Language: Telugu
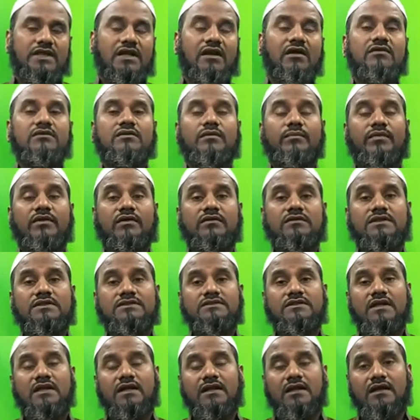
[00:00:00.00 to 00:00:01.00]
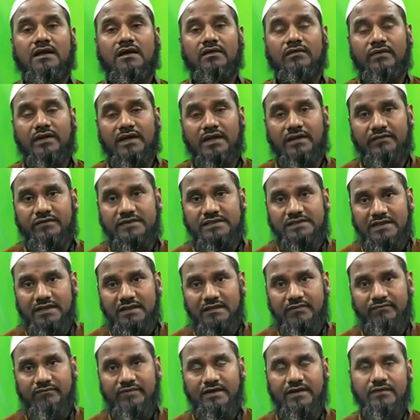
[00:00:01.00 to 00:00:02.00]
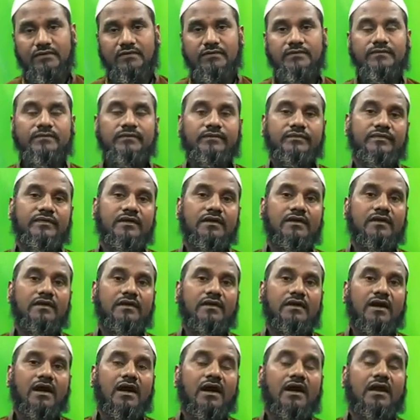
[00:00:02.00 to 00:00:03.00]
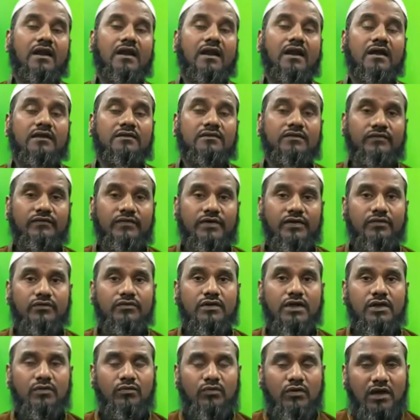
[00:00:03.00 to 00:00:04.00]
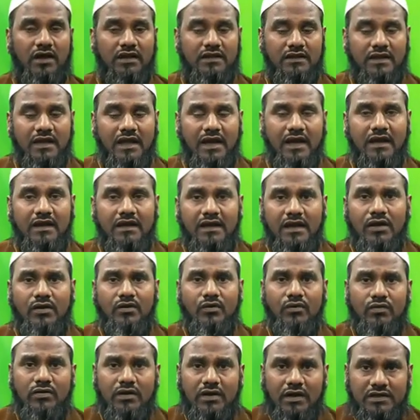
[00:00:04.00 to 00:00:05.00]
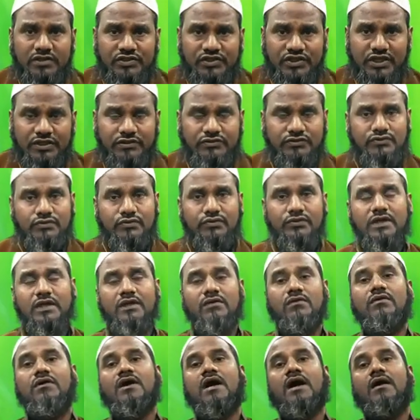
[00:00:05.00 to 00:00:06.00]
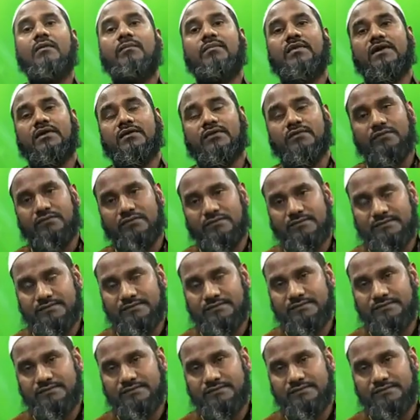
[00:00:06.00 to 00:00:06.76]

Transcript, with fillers: తర్వాత ప్రవక్త సలల్లాహు అలీ వసల్లం వారు అల్లాహతో వేడుకున్నాను ఓ అల్లాహ్ నన్ను రక్షించు నన్ను కాపాడు